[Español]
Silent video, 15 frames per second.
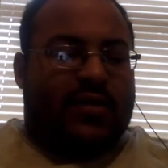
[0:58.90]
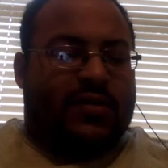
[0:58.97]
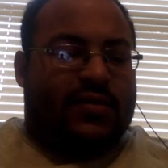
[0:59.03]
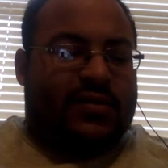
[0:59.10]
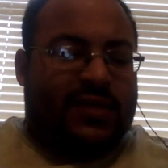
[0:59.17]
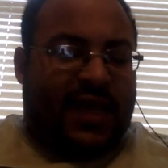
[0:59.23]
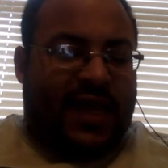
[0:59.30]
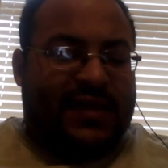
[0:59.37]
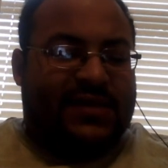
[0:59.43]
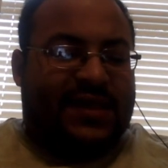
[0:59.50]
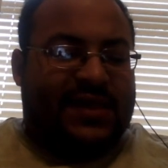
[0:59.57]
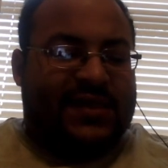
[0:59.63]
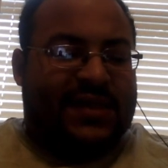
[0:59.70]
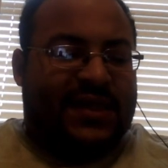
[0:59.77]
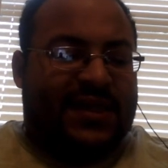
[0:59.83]
6
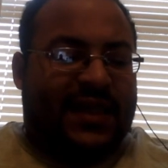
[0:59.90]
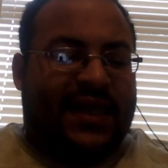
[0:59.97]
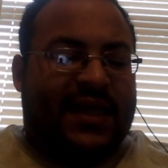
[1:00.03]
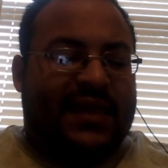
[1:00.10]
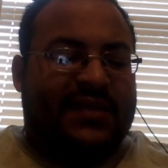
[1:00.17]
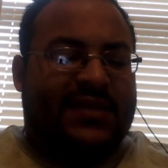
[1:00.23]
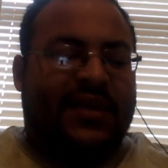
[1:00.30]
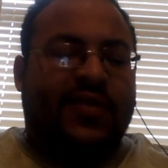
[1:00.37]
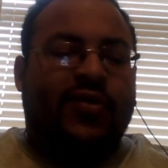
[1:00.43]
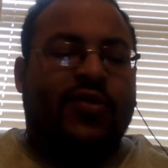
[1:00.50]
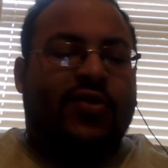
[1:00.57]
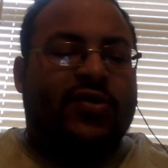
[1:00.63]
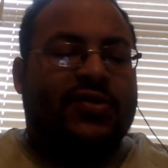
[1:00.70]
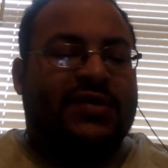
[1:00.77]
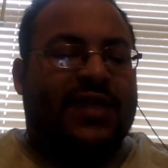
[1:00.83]
al 7, que dice,
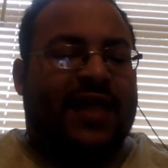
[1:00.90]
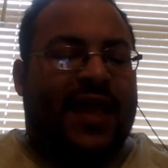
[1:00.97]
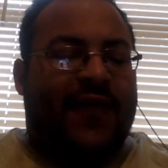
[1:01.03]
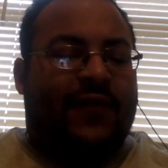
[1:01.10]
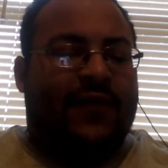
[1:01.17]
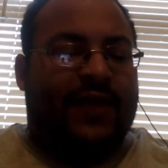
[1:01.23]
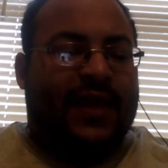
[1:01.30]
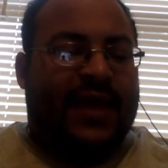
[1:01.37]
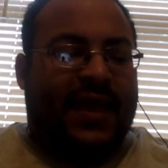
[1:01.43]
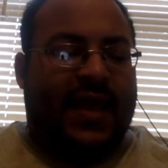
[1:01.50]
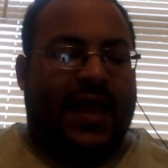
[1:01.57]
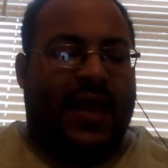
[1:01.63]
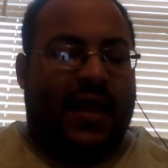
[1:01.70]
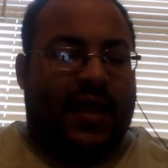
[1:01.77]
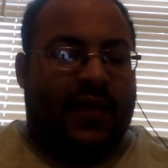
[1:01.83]
no se
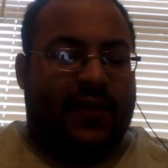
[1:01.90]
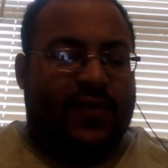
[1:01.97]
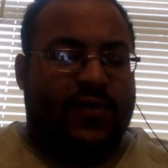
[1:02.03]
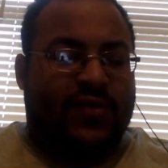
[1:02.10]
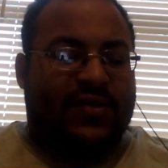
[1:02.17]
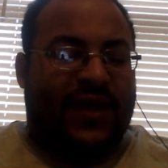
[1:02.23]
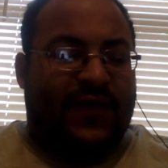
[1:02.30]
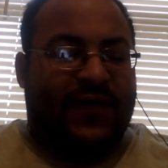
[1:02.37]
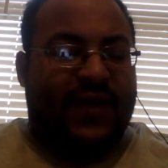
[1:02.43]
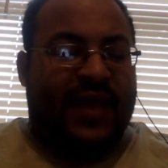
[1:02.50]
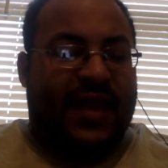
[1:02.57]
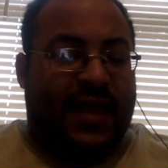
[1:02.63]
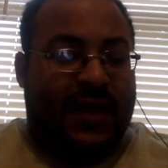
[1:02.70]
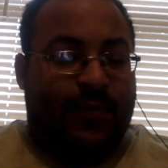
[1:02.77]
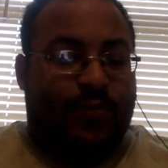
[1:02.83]
aflija, no se
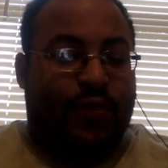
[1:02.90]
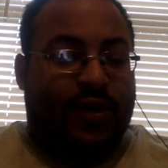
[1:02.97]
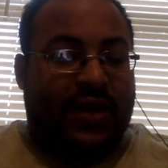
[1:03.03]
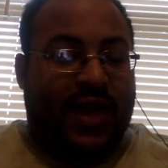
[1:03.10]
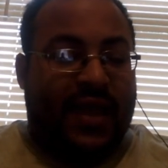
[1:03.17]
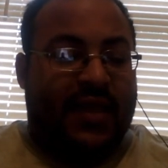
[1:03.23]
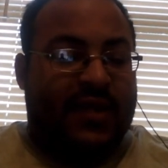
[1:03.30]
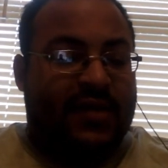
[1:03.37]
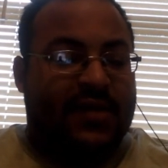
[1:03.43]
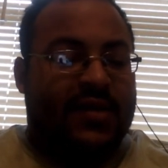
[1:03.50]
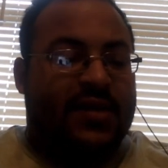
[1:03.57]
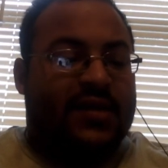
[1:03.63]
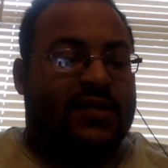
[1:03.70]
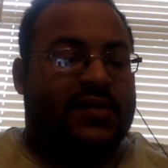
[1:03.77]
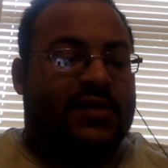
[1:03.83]
aflijan por nada,
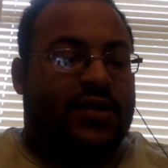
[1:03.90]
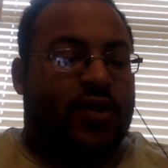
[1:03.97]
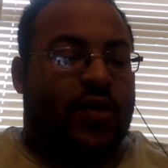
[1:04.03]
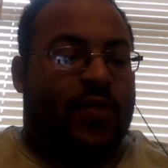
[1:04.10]
sino